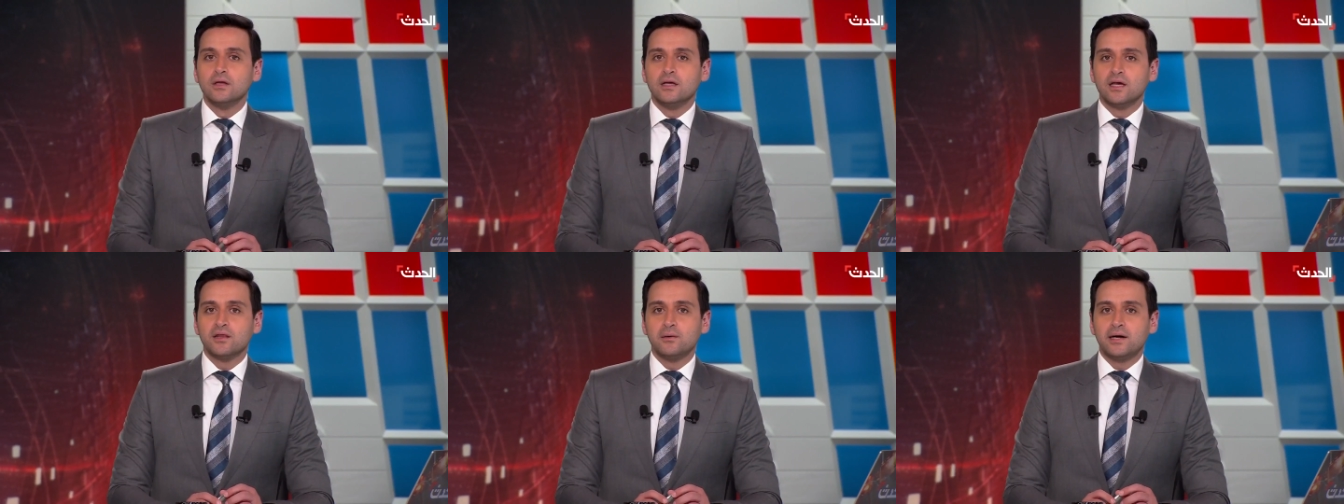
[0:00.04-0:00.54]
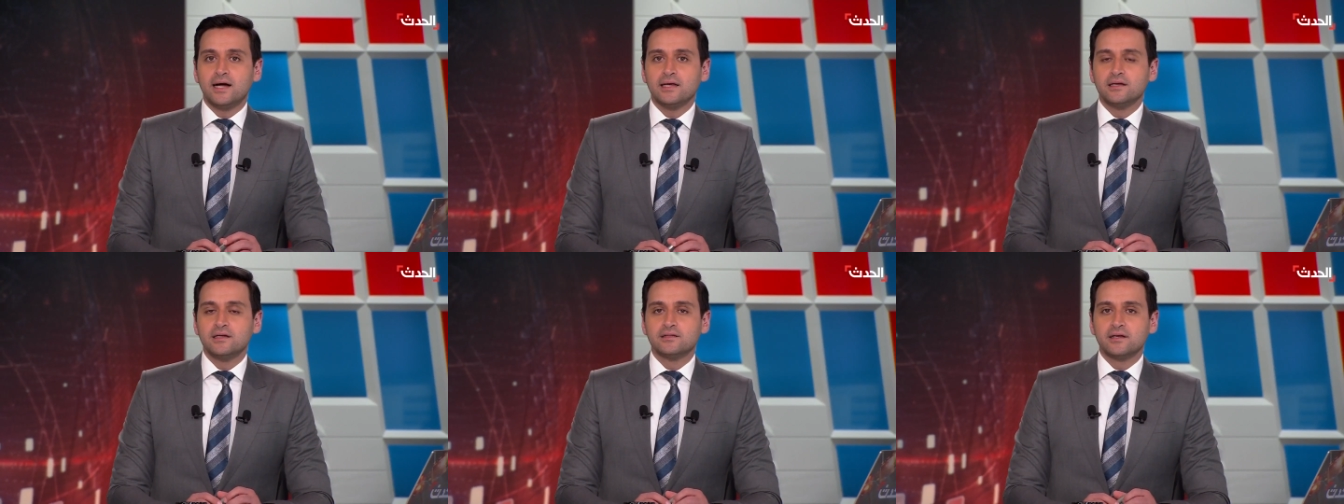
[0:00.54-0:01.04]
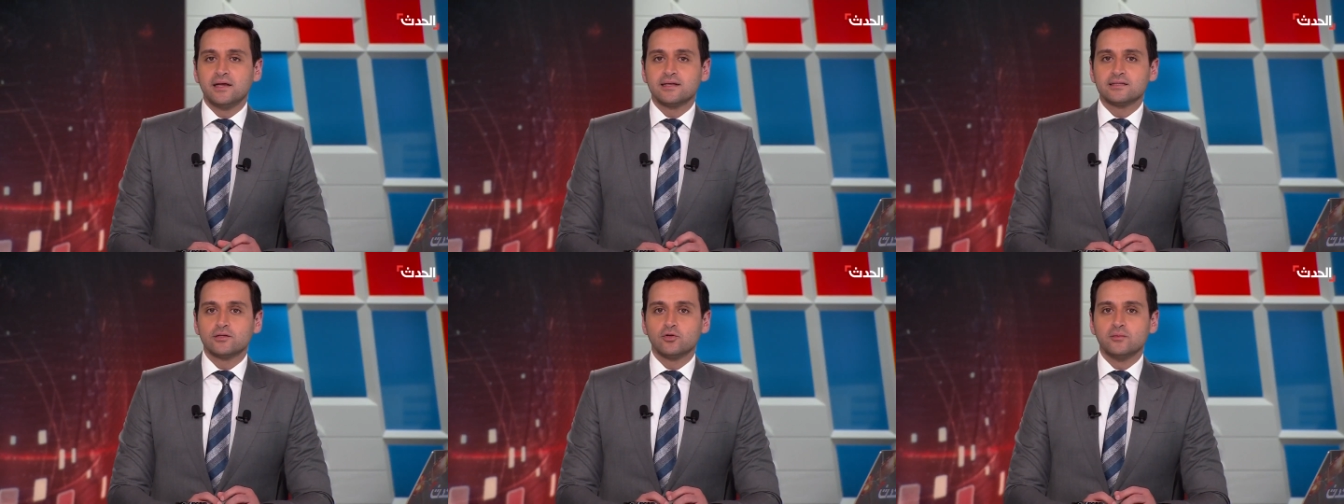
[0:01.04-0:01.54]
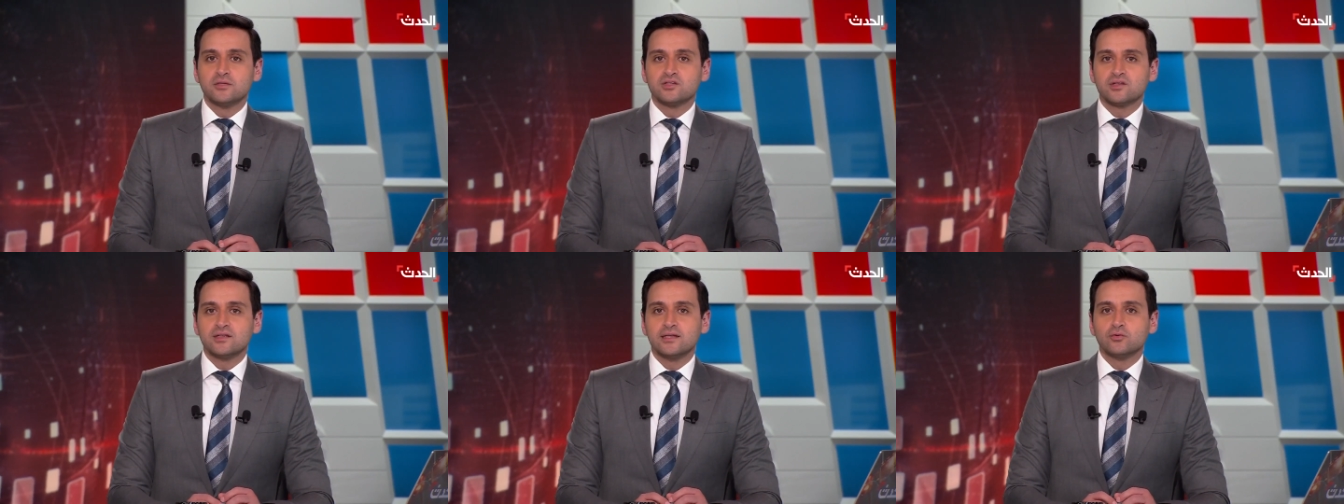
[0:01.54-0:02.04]
هذا وأعلنت الرئاسة
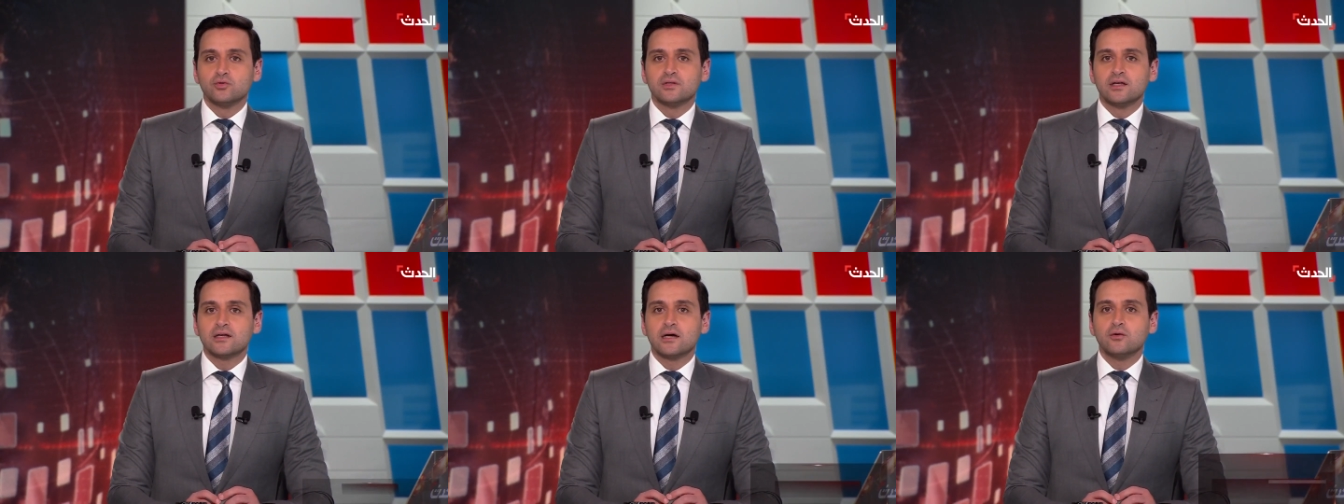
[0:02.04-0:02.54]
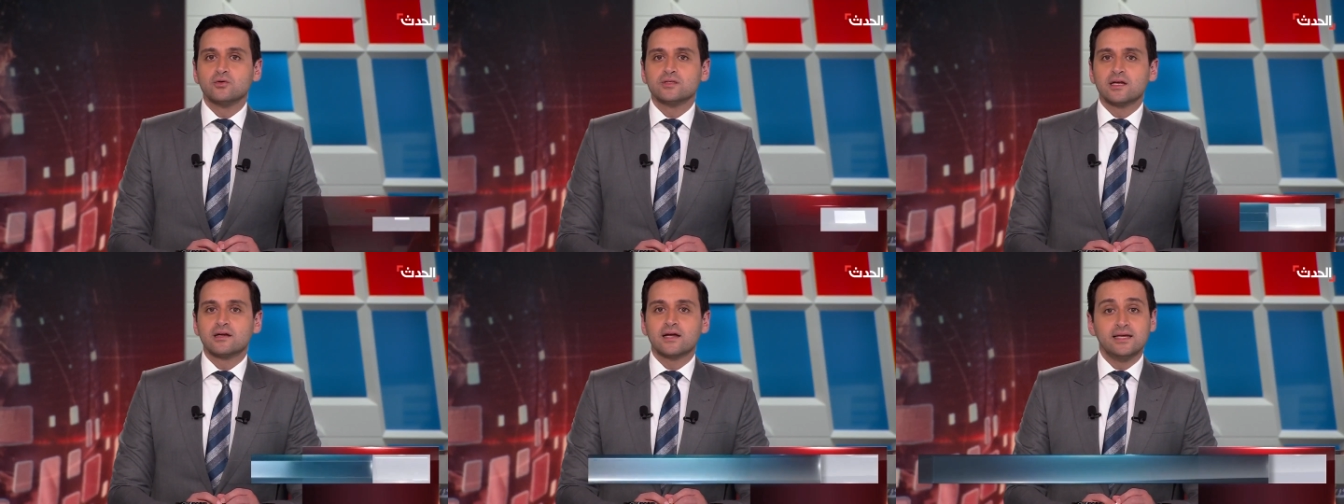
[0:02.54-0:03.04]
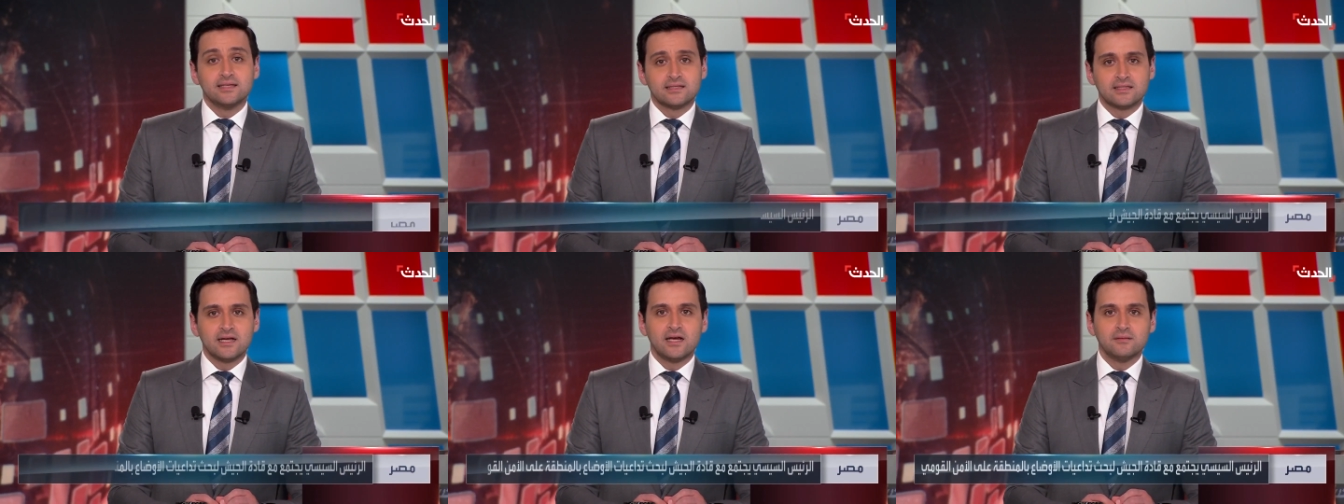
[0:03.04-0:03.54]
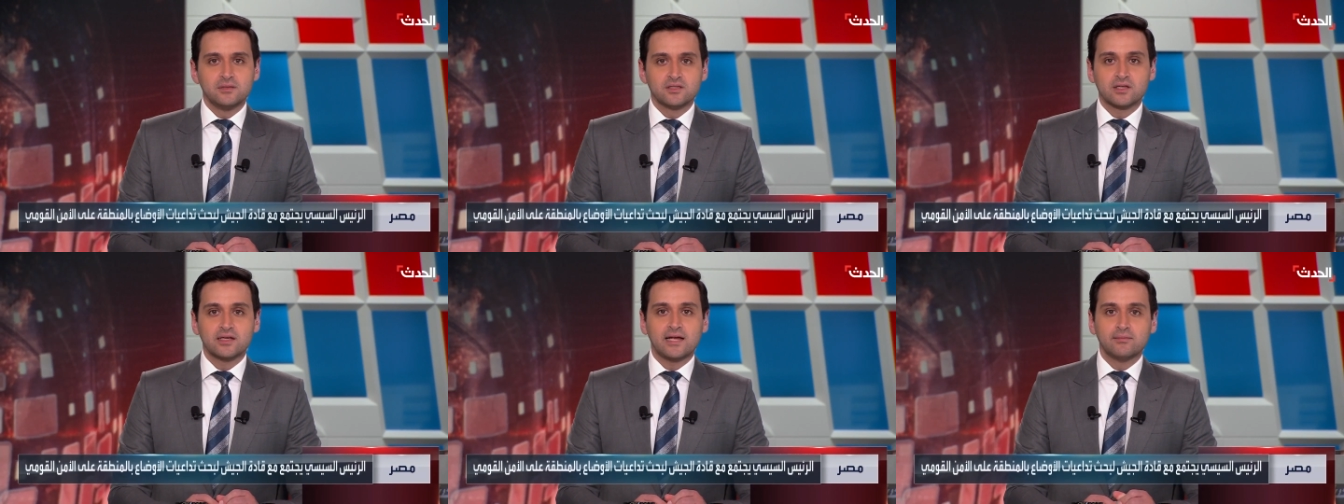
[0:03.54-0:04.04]
المصرية ترأس الرئيس
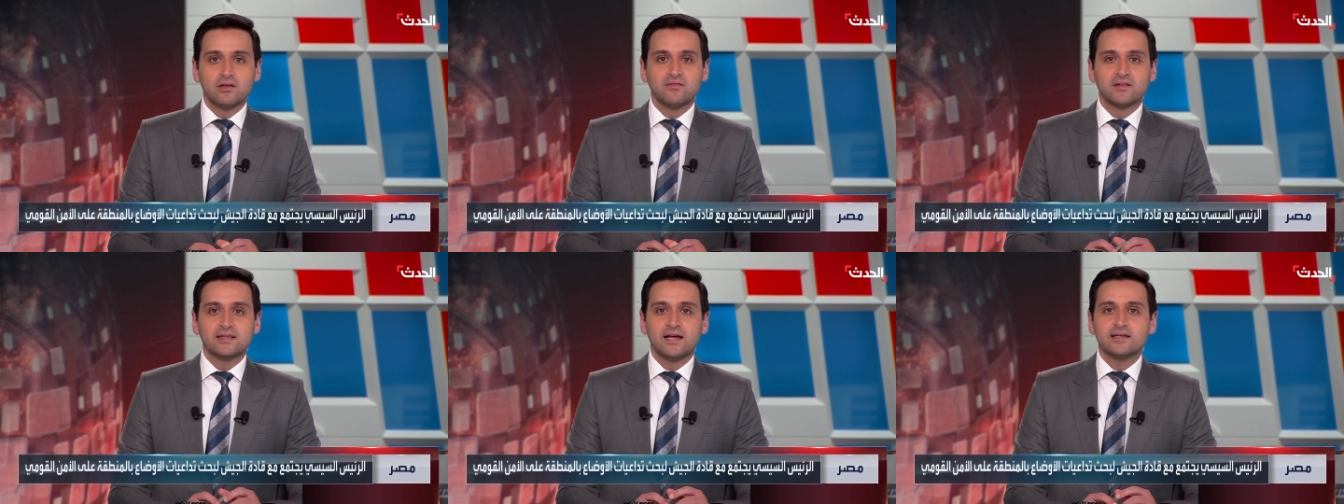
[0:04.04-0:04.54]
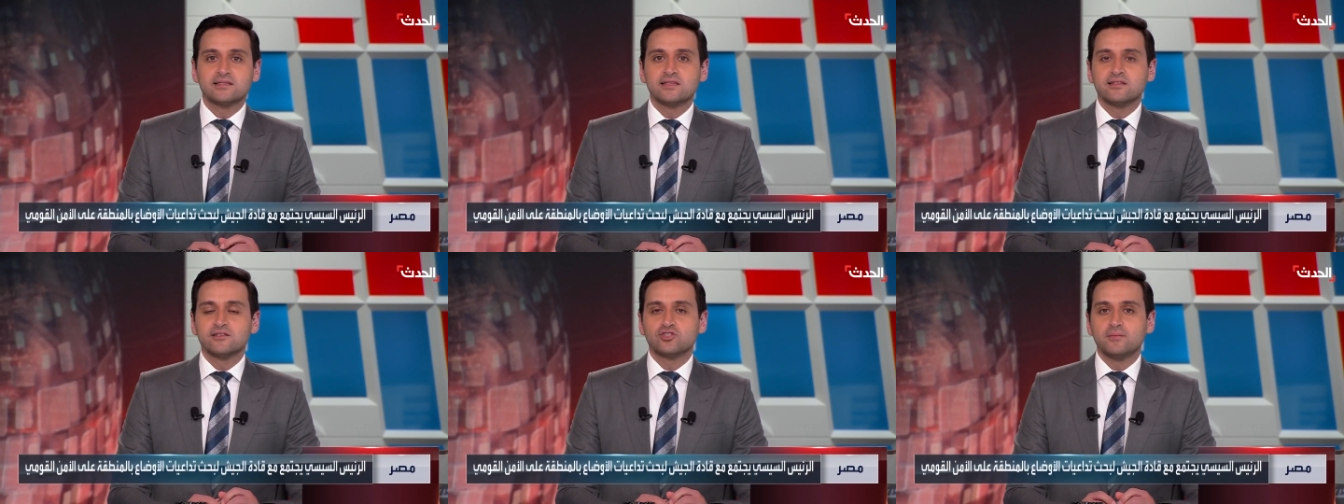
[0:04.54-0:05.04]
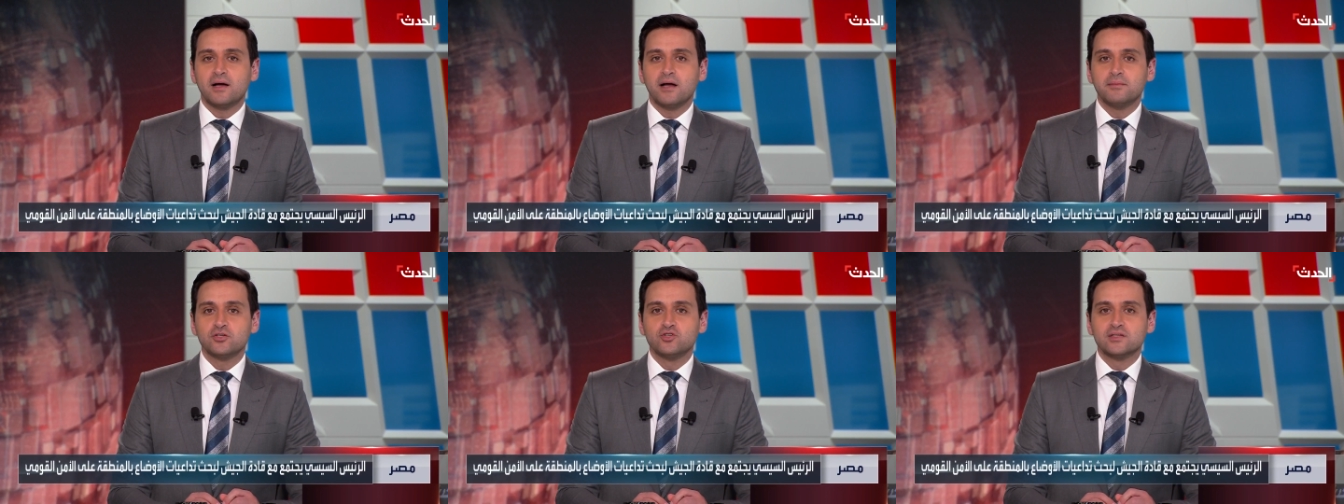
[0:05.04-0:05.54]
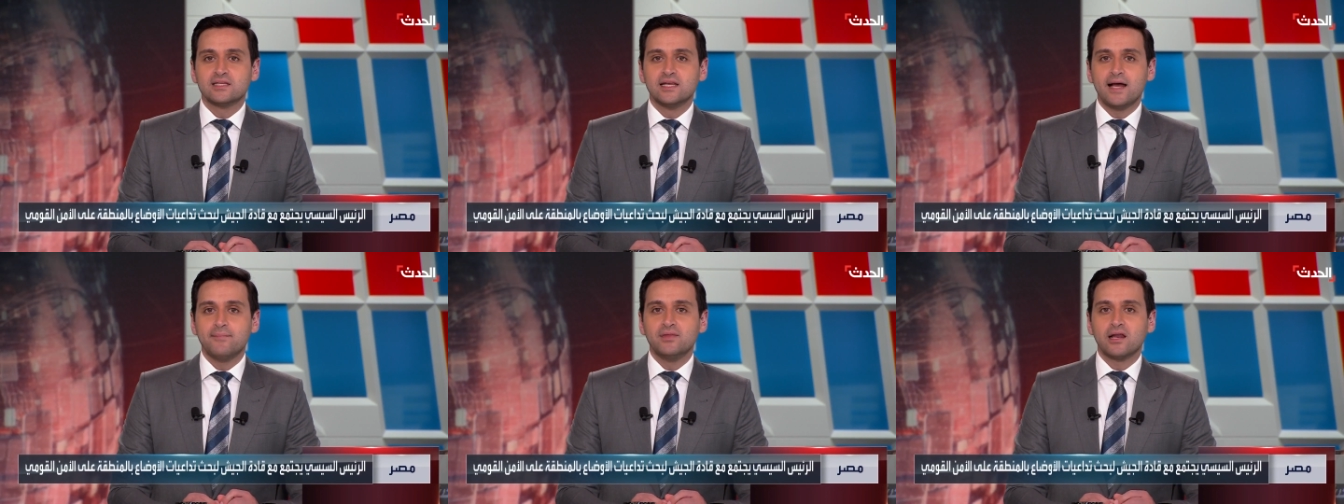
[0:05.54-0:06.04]
المصري عبد الفتاح السيسي اجتماع مجلس
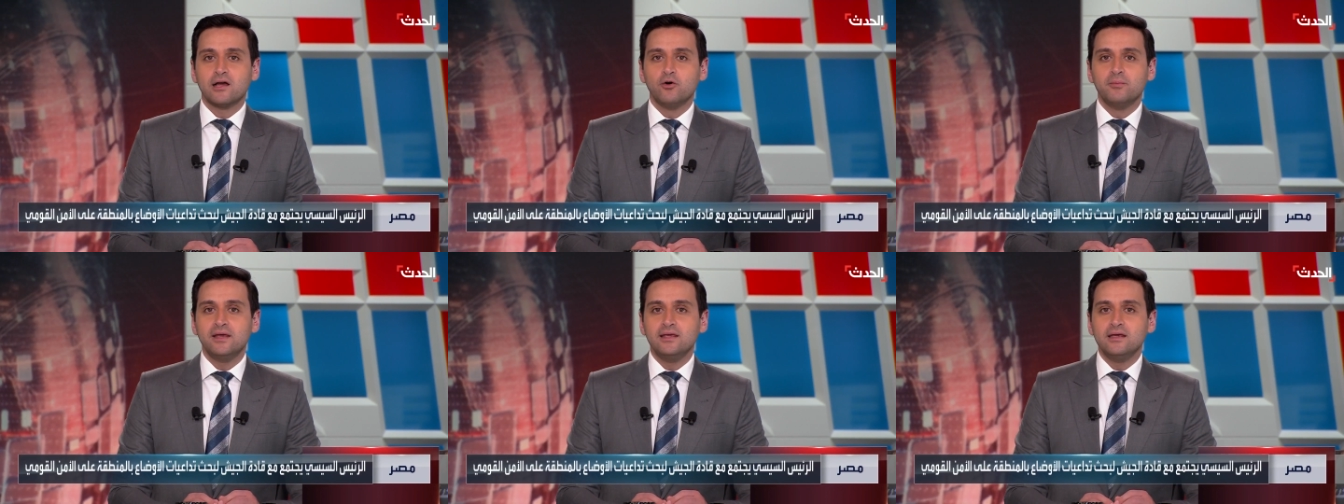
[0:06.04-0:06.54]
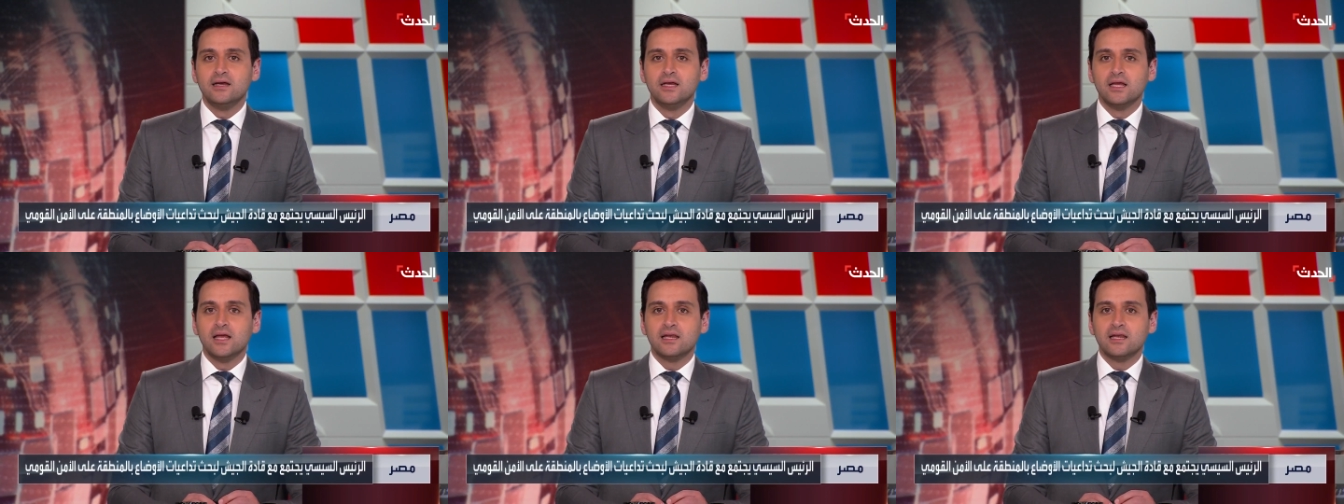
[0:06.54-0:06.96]
الأمن القومي